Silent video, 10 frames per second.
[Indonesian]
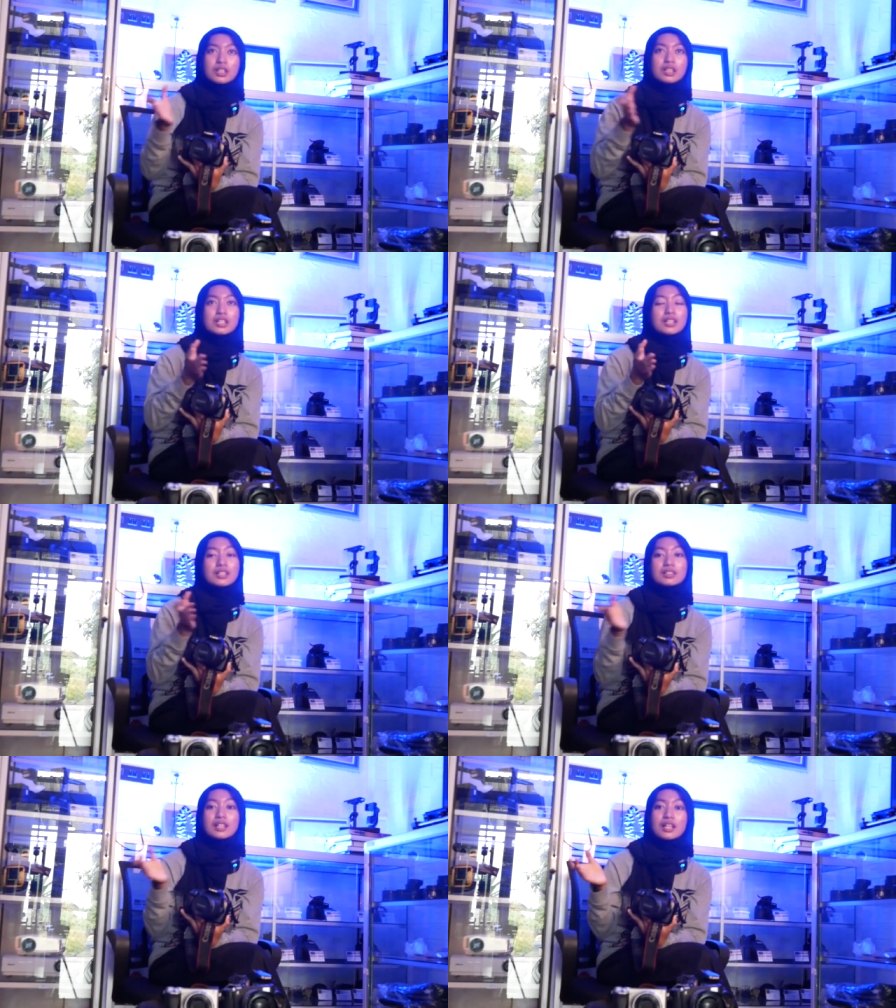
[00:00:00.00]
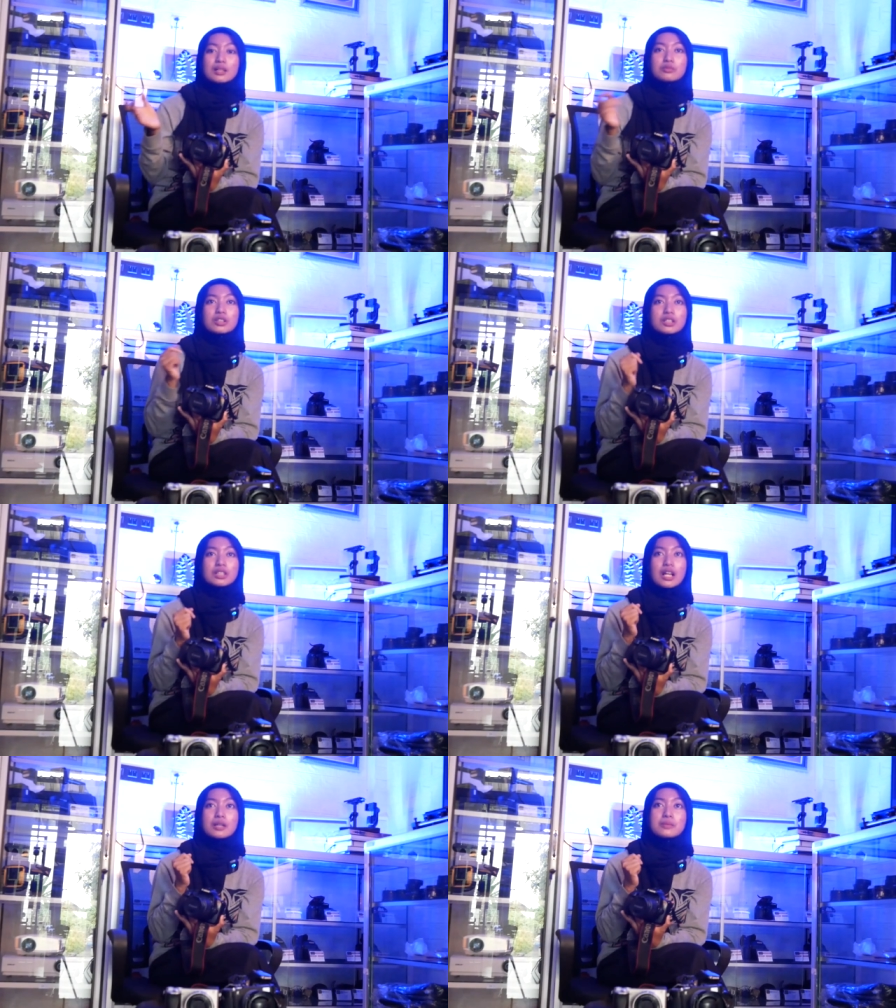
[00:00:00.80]
kegiatan kalian.
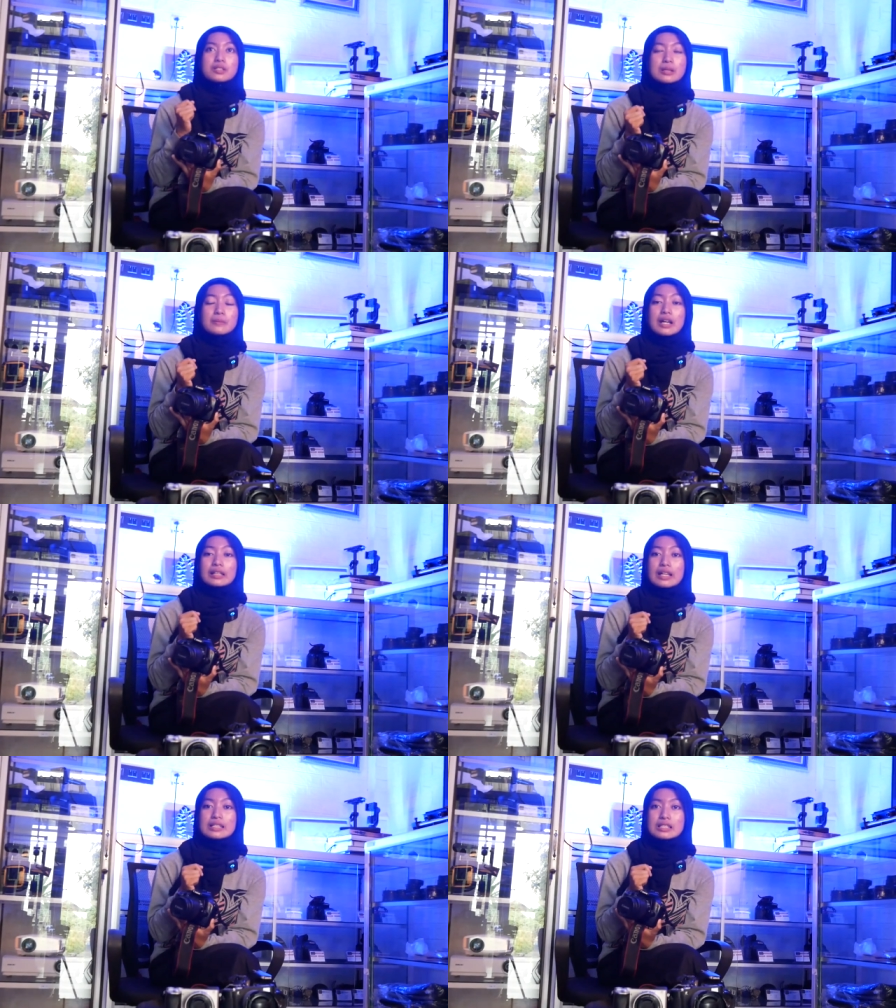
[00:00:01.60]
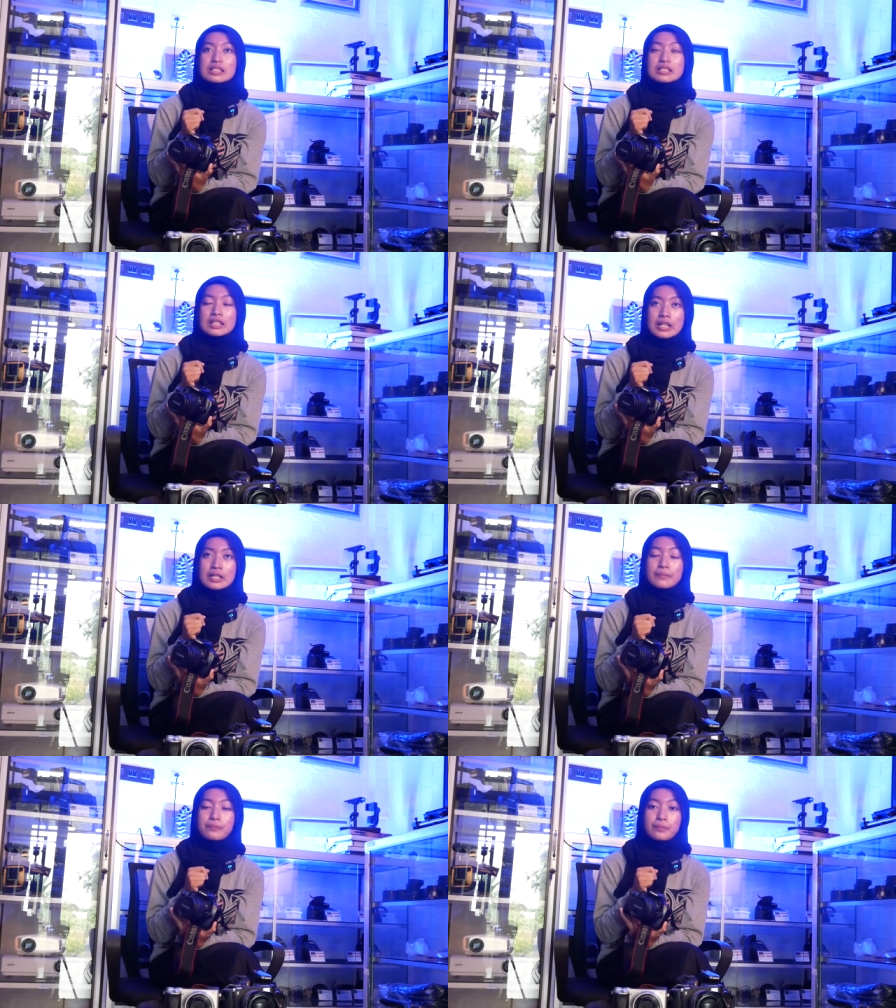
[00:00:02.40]
Mungkin kalian bisa mengatasi
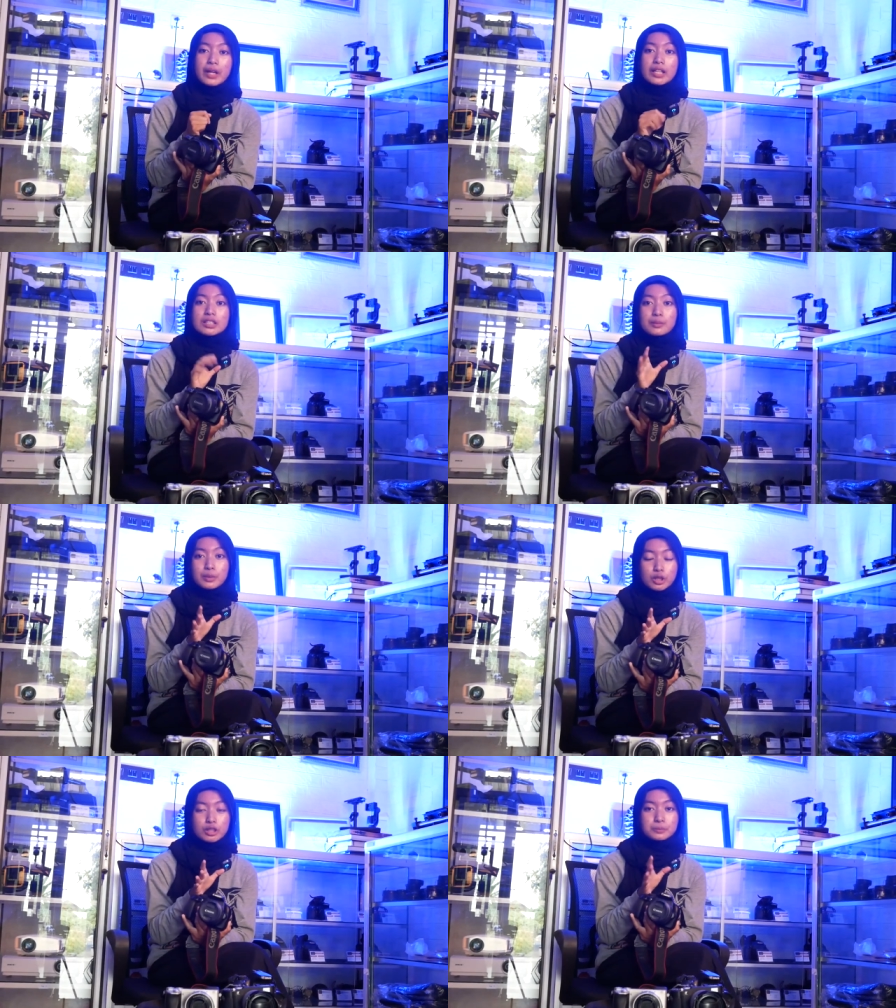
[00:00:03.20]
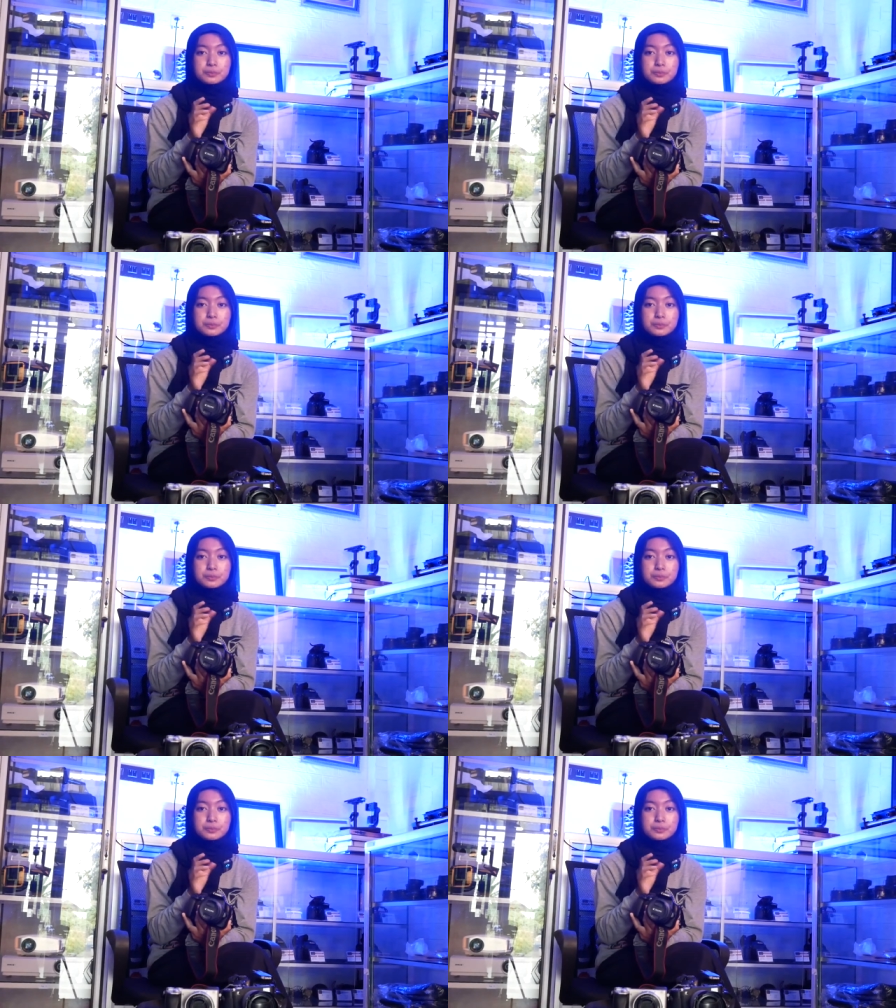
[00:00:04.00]
dengan pakai tripod.